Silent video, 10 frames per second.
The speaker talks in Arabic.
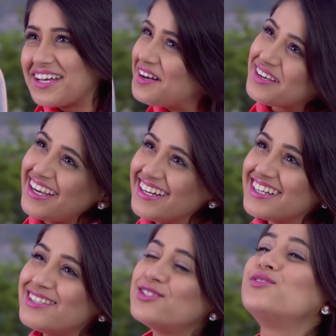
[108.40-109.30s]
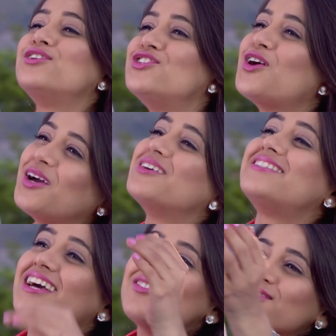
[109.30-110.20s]
ماشي؟ مشان هيك
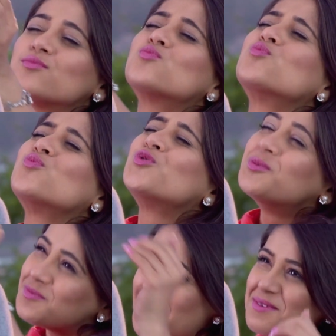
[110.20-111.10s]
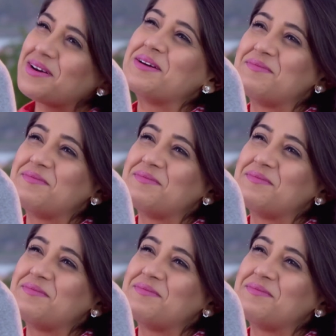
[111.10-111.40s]
روح وانبسط باي